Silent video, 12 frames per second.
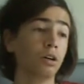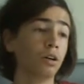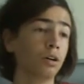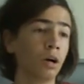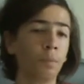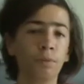
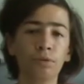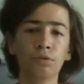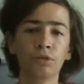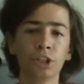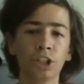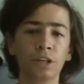euh, un peu, de
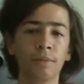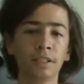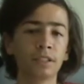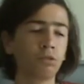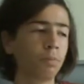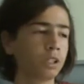recharger les
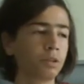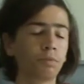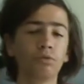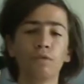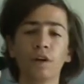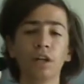batteries, de repartir
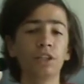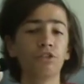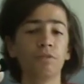pour une nouvelle année.